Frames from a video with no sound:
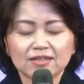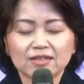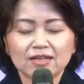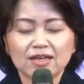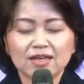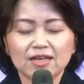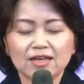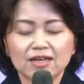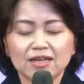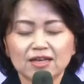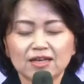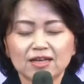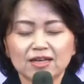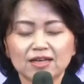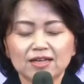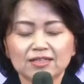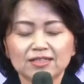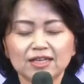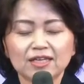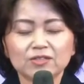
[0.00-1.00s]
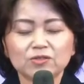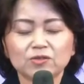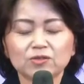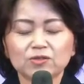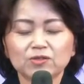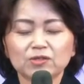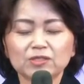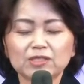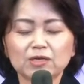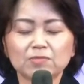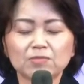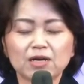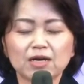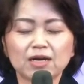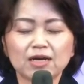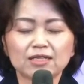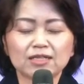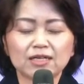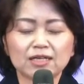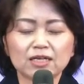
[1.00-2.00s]
えー、天皇お父
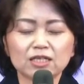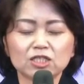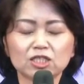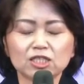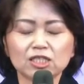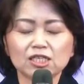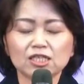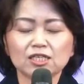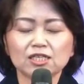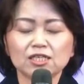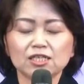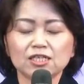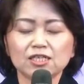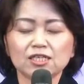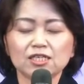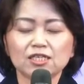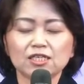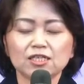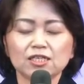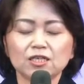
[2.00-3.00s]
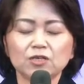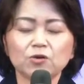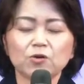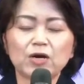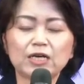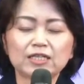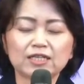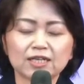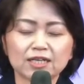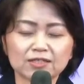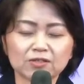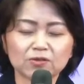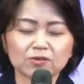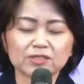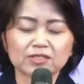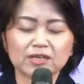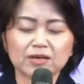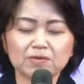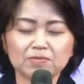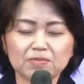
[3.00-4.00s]
様、新しい、えー、日をありがとうご
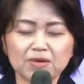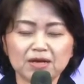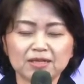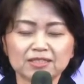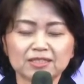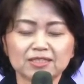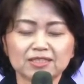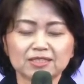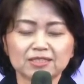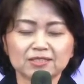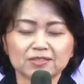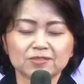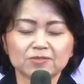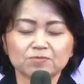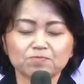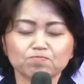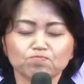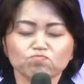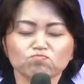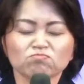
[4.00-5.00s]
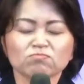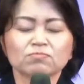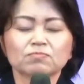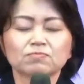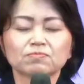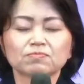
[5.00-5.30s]
ざいます。Father,